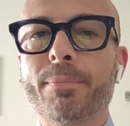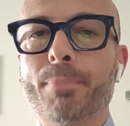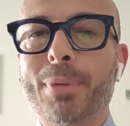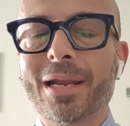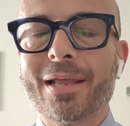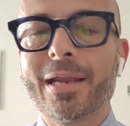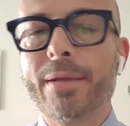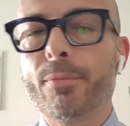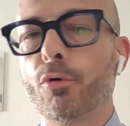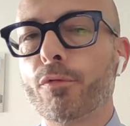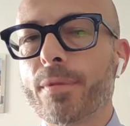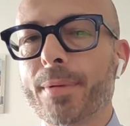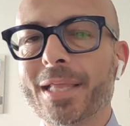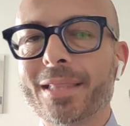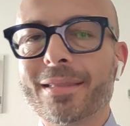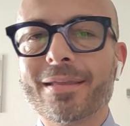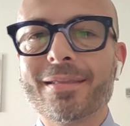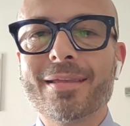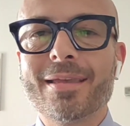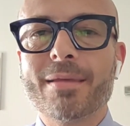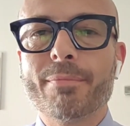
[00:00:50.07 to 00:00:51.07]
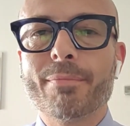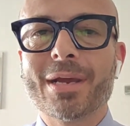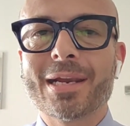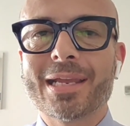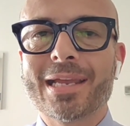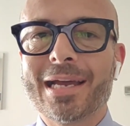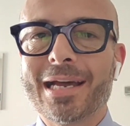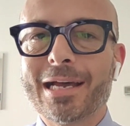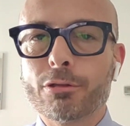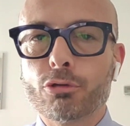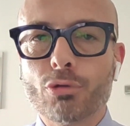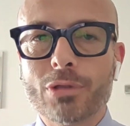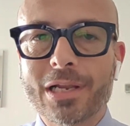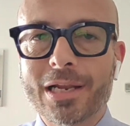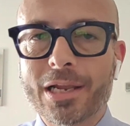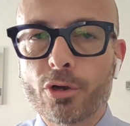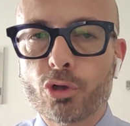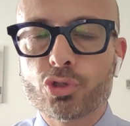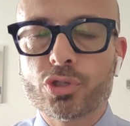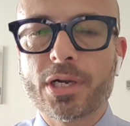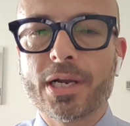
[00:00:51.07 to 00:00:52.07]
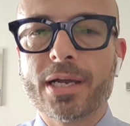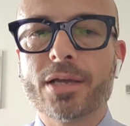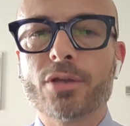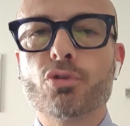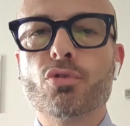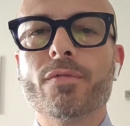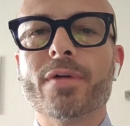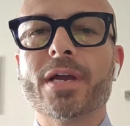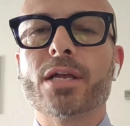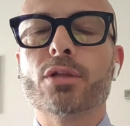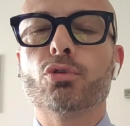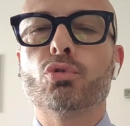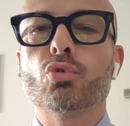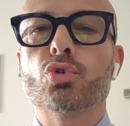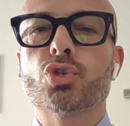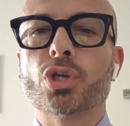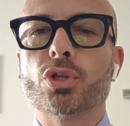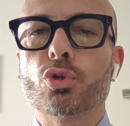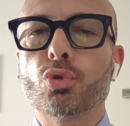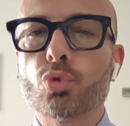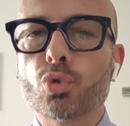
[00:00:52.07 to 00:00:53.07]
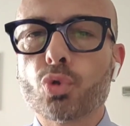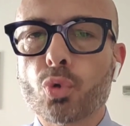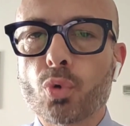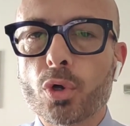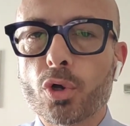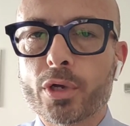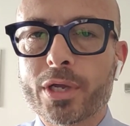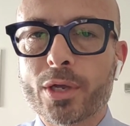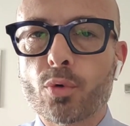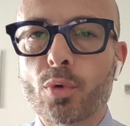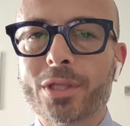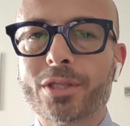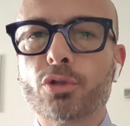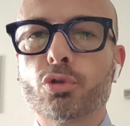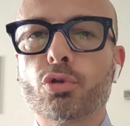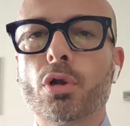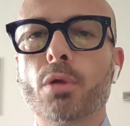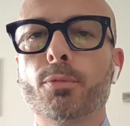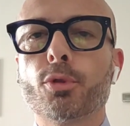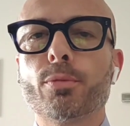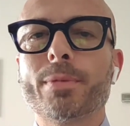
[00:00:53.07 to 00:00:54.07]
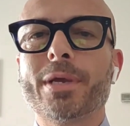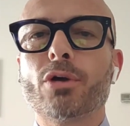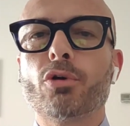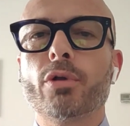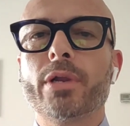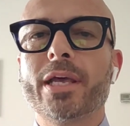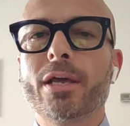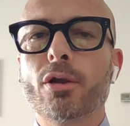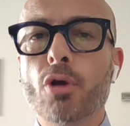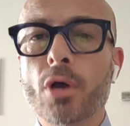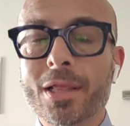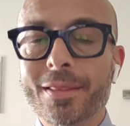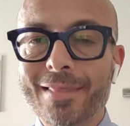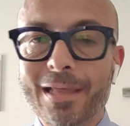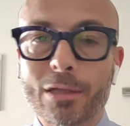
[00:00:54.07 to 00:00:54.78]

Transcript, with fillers: Parleremo ovviamente di mercato, della nostra Juventus di tutto quello che ruota intorno al mondo bianco-nero,